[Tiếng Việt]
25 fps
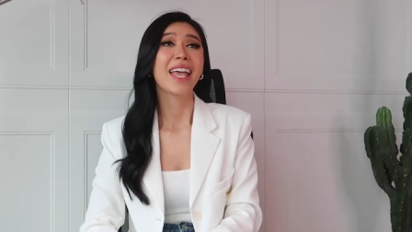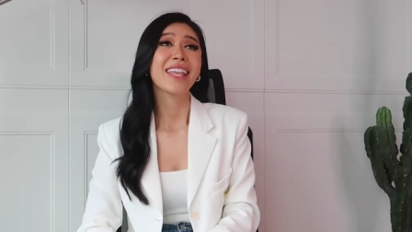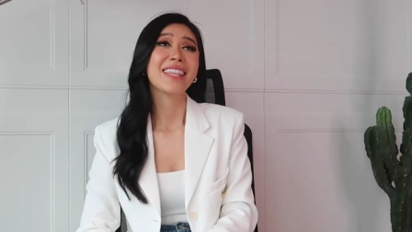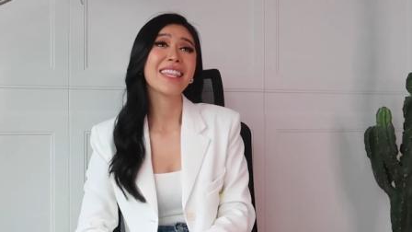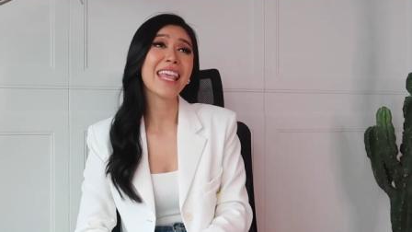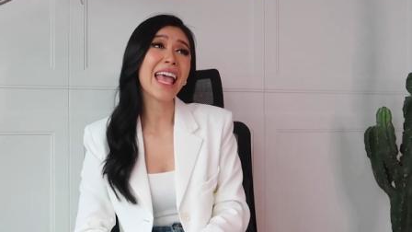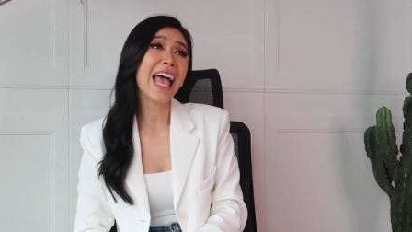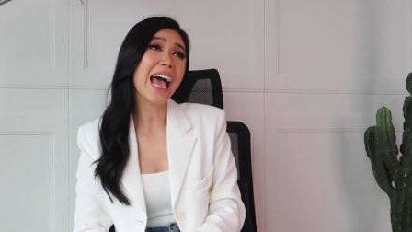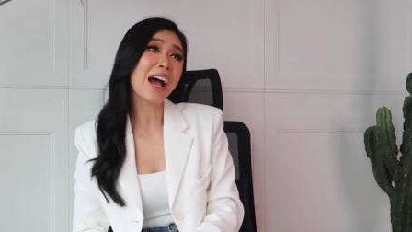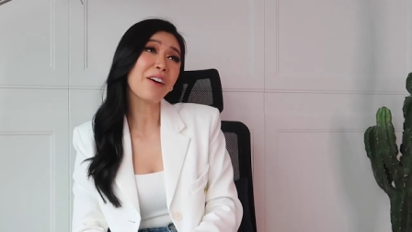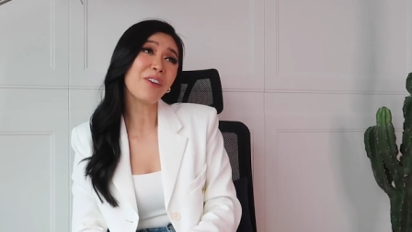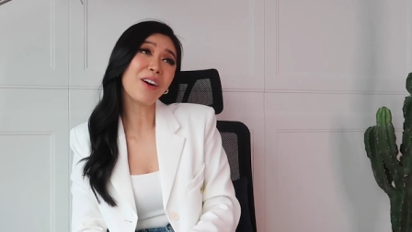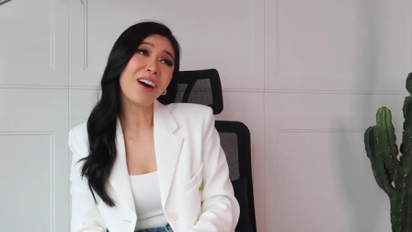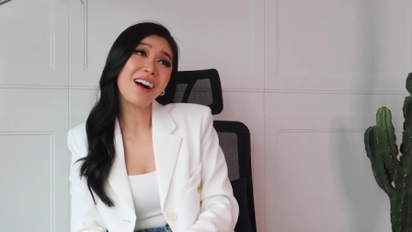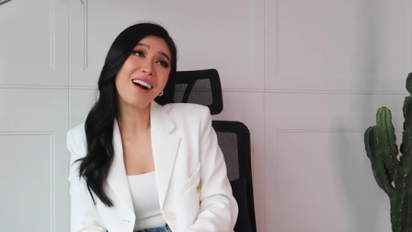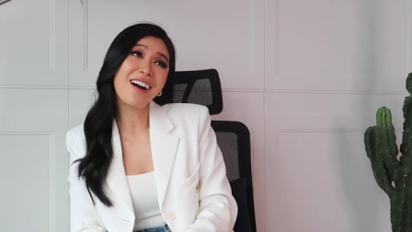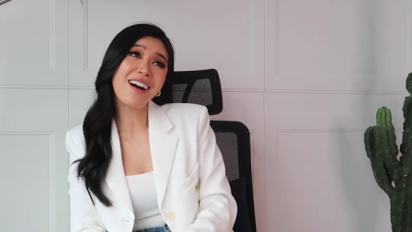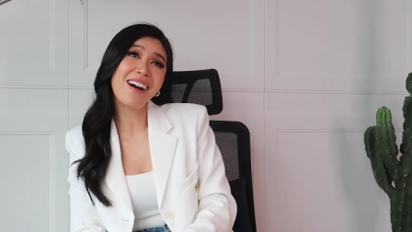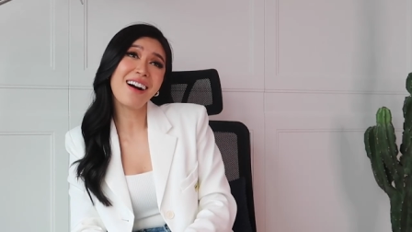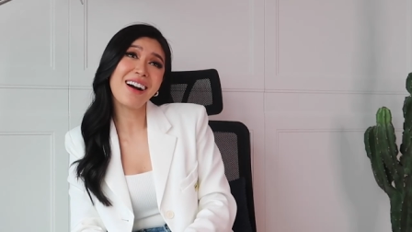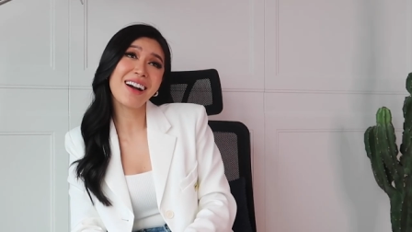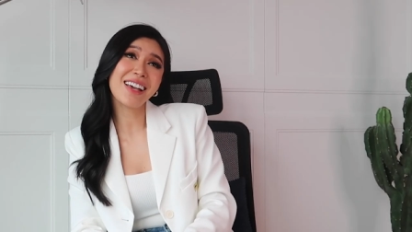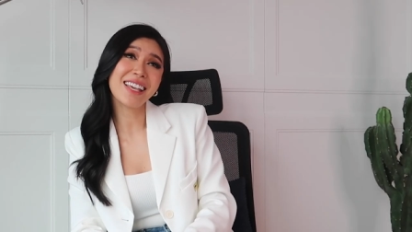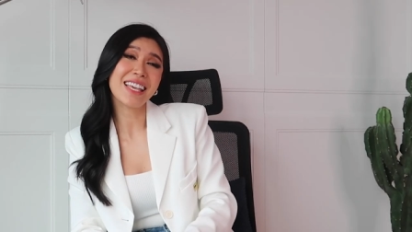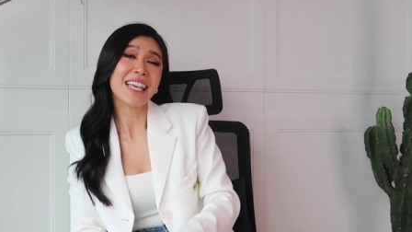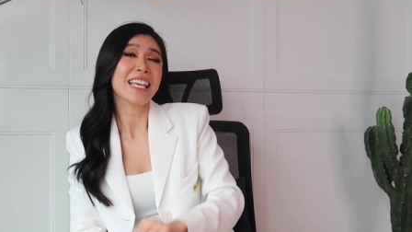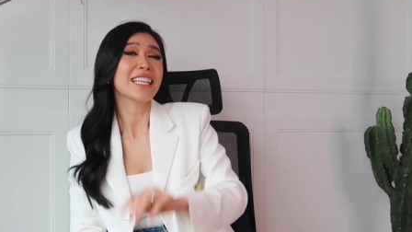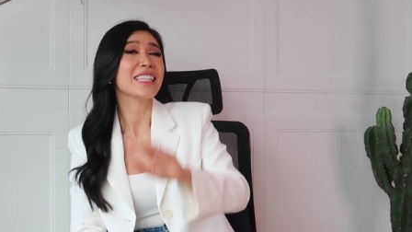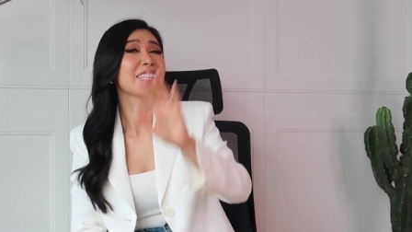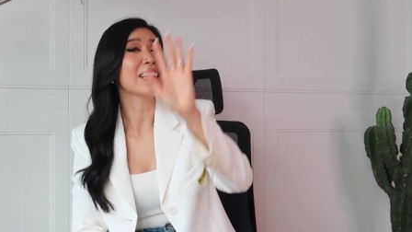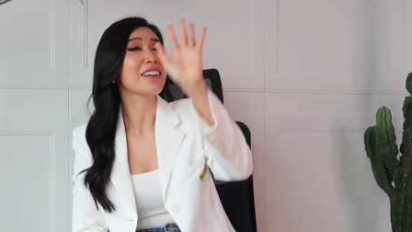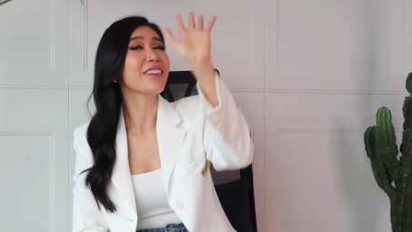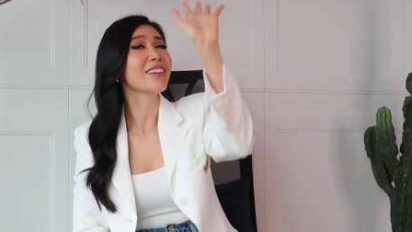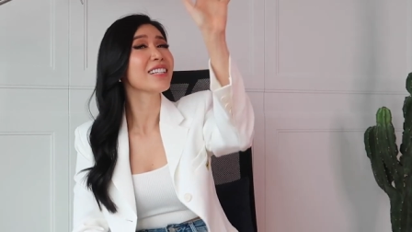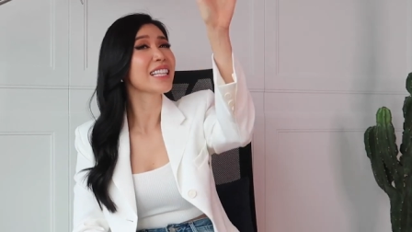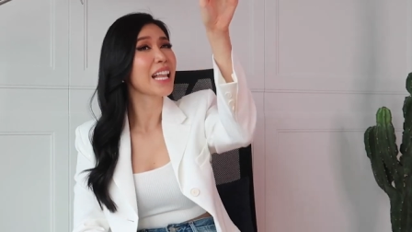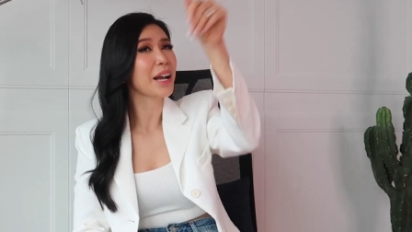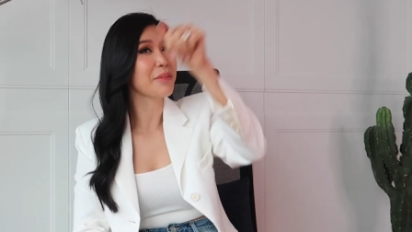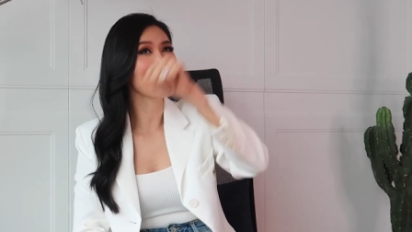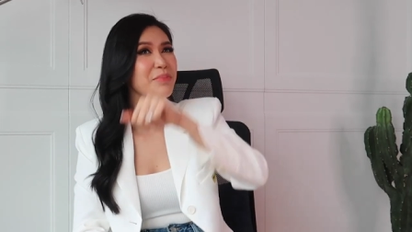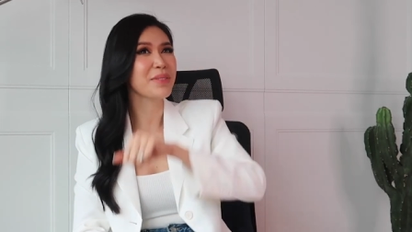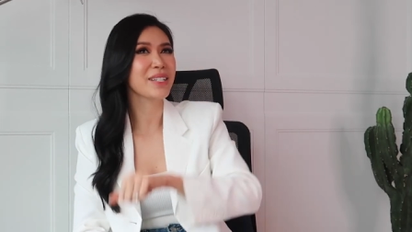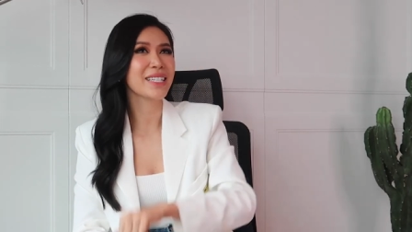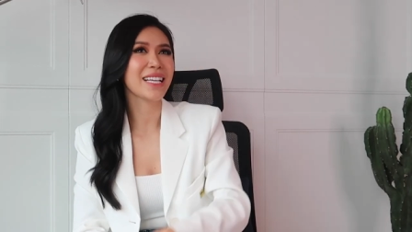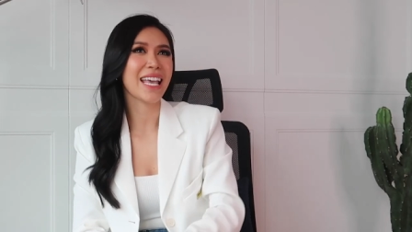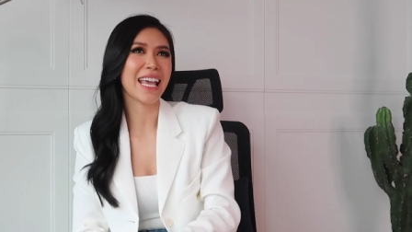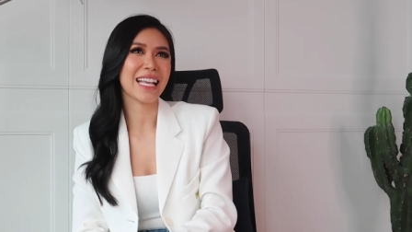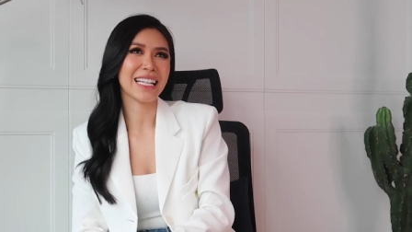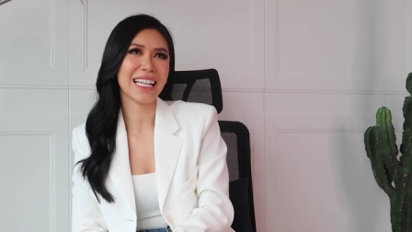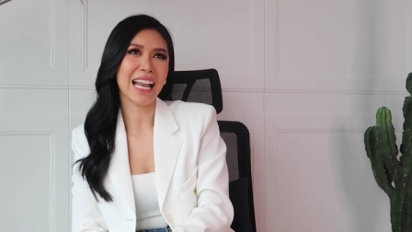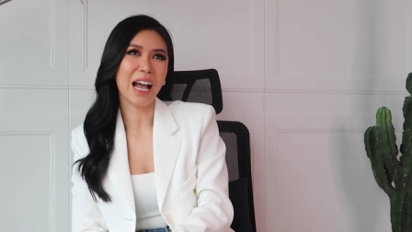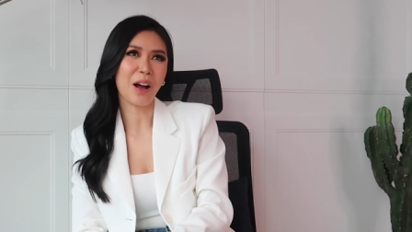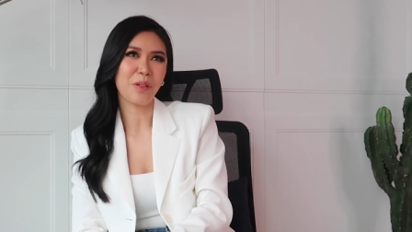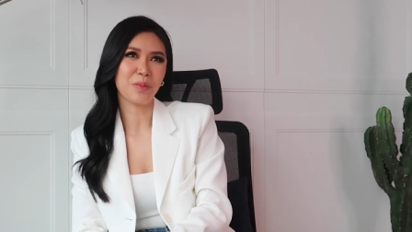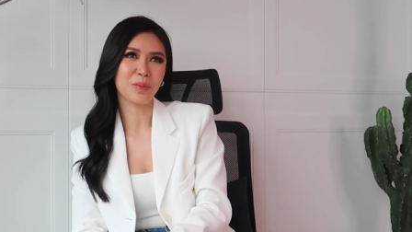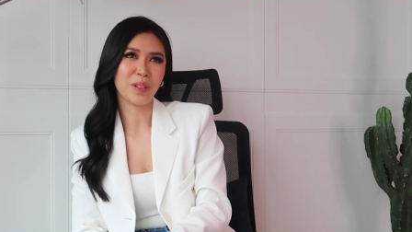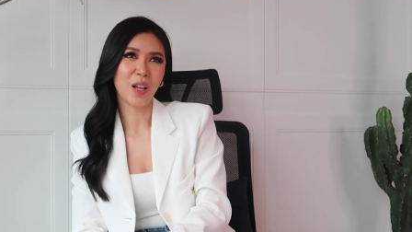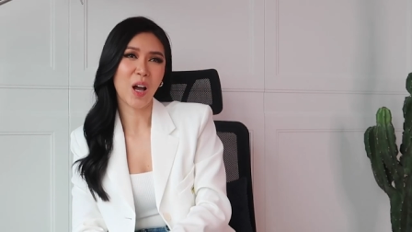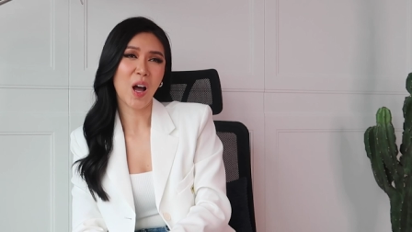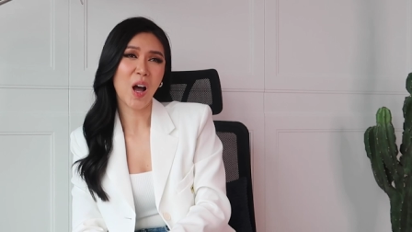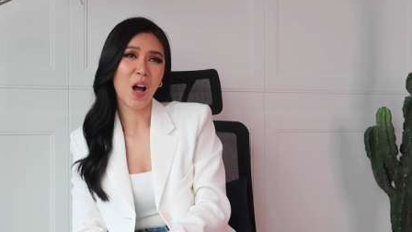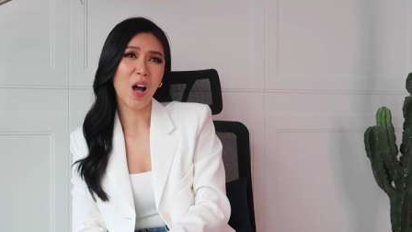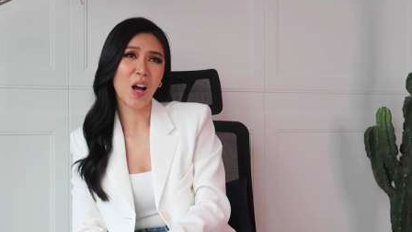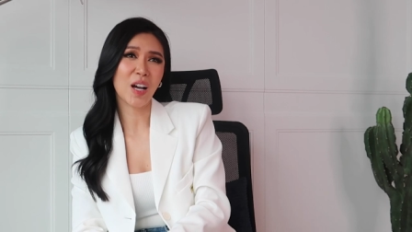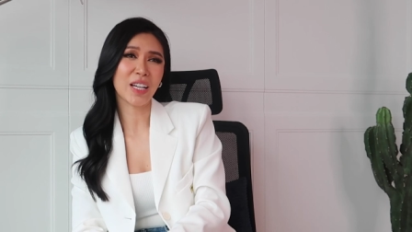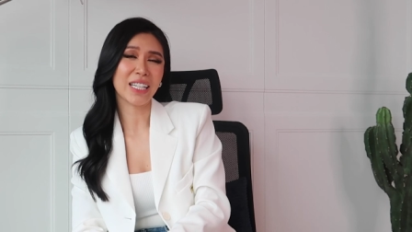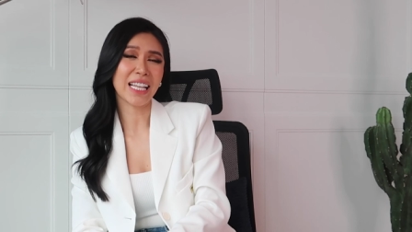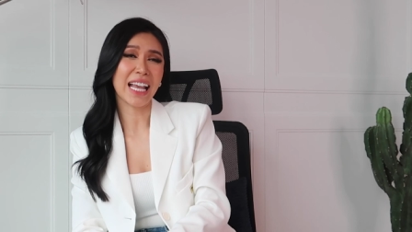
Giao ơi, chỉ có 50.000 đồng thôi.